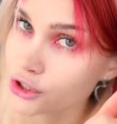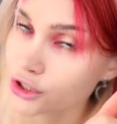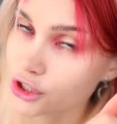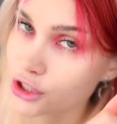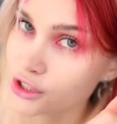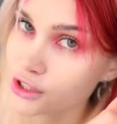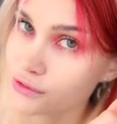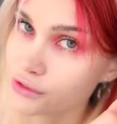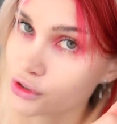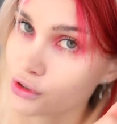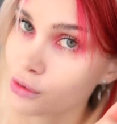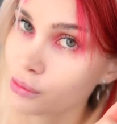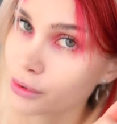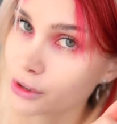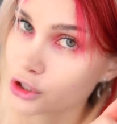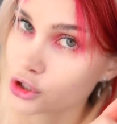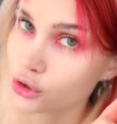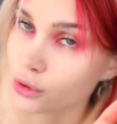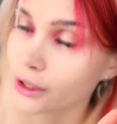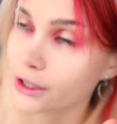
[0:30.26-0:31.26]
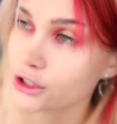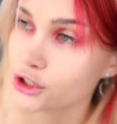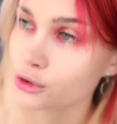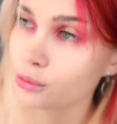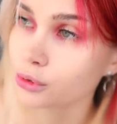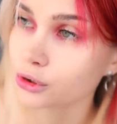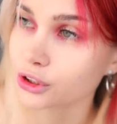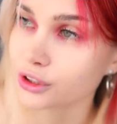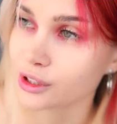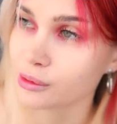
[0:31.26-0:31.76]
сейчас я все вам покажу. А еще
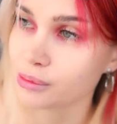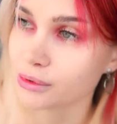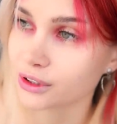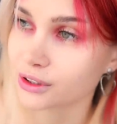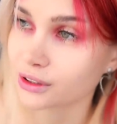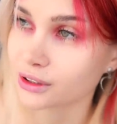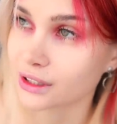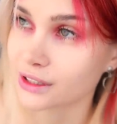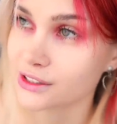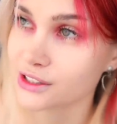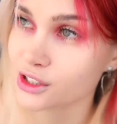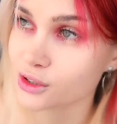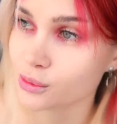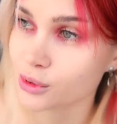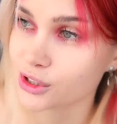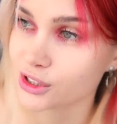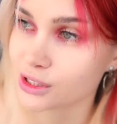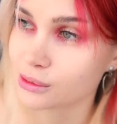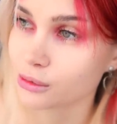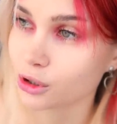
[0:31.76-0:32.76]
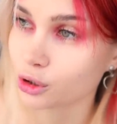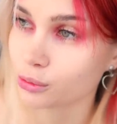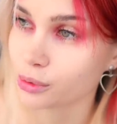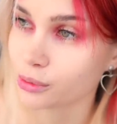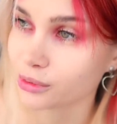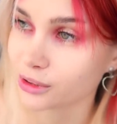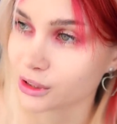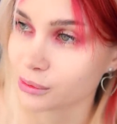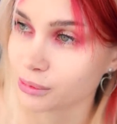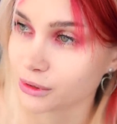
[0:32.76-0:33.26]
будет напиток. Один из моих самых
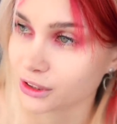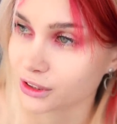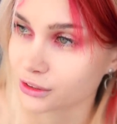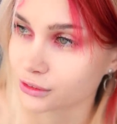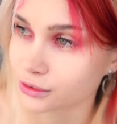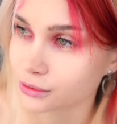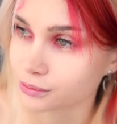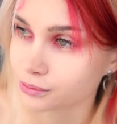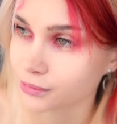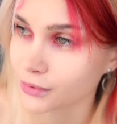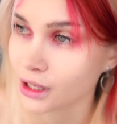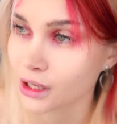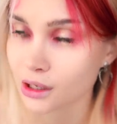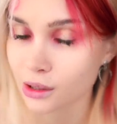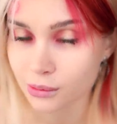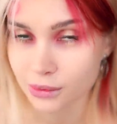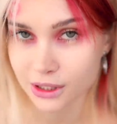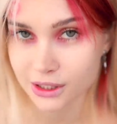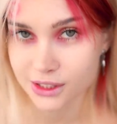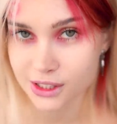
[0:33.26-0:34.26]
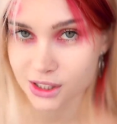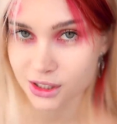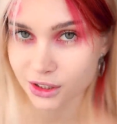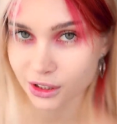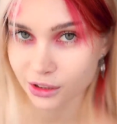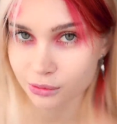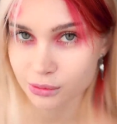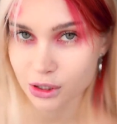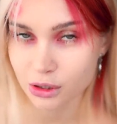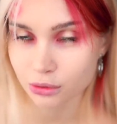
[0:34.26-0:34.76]
любимых напитков. Меня, кстати,
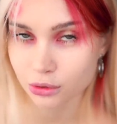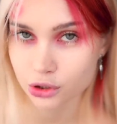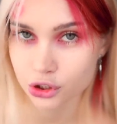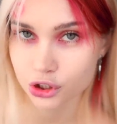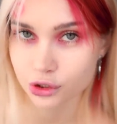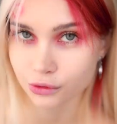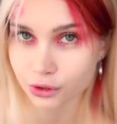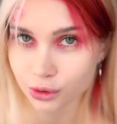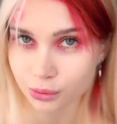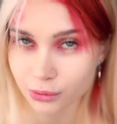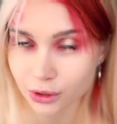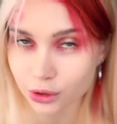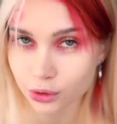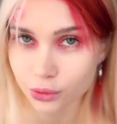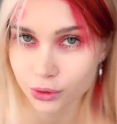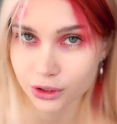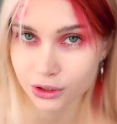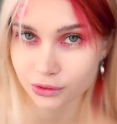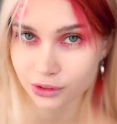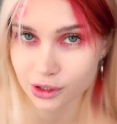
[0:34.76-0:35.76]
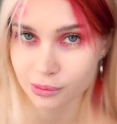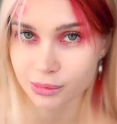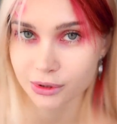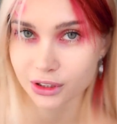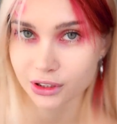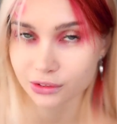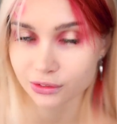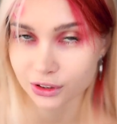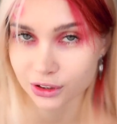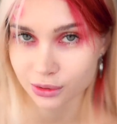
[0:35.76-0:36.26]
травмировало, что в этом году этого
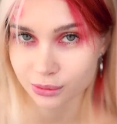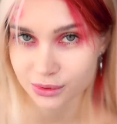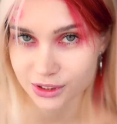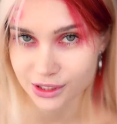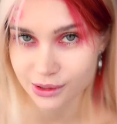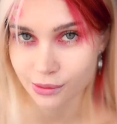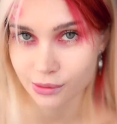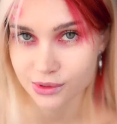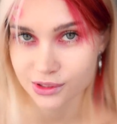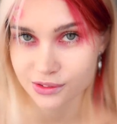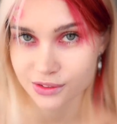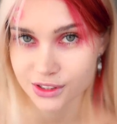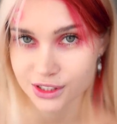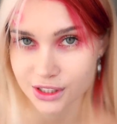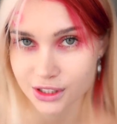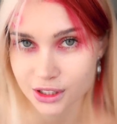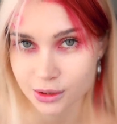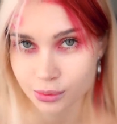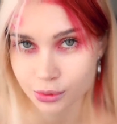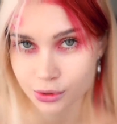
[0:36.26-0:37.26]
напитка в этом самом заведении